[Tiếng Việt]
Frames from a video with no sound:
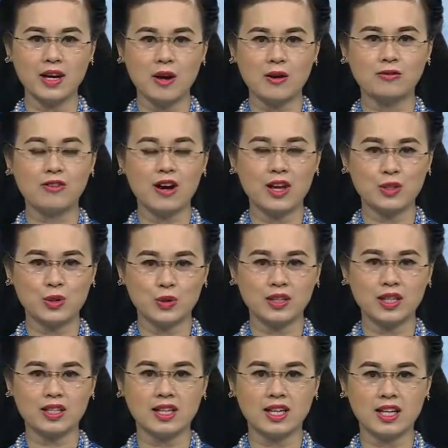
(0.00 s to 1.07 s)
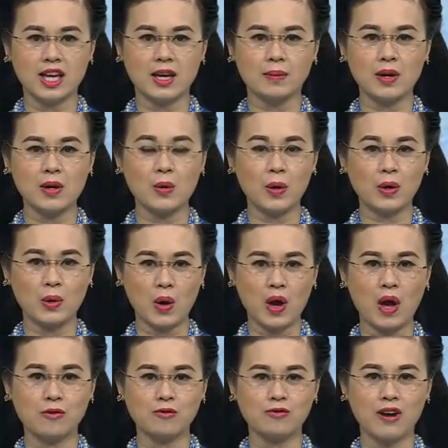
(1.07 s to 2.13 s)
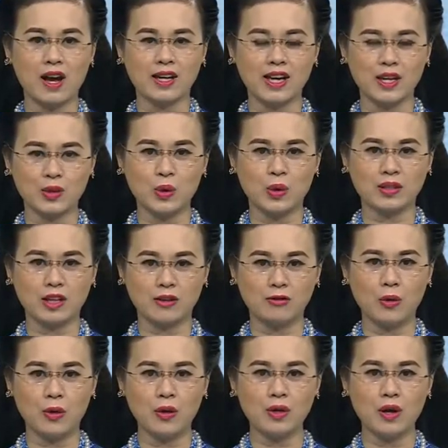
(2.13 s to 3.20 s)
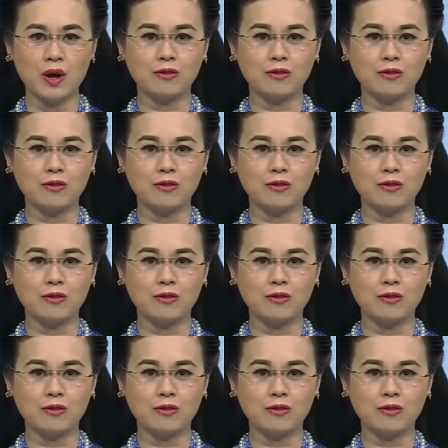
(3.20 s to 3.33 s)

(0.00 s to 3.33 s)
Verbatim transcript: và Chủ tịch Liên hiệp các hội khoa học và kỹ thuật thành phố